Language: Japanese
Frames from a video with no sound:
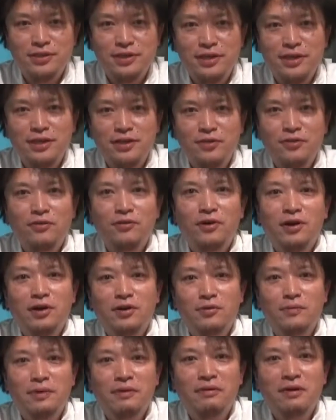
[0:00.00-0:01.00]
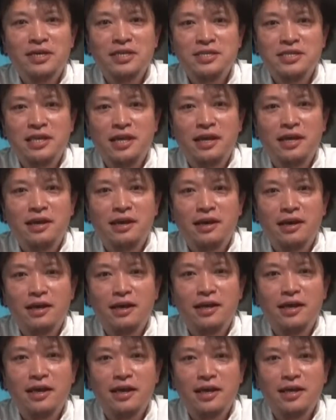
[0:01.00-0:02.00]
えー、動画を回して、
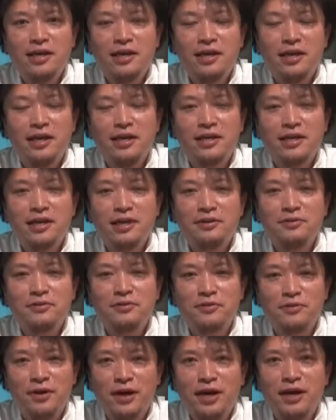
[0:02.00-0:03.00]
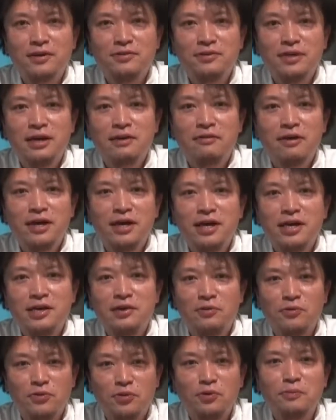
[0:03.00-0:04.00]
えー、いただいているのは、浦和
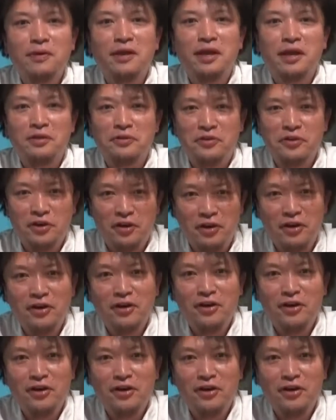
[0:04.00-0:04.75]
き乙女なのよ。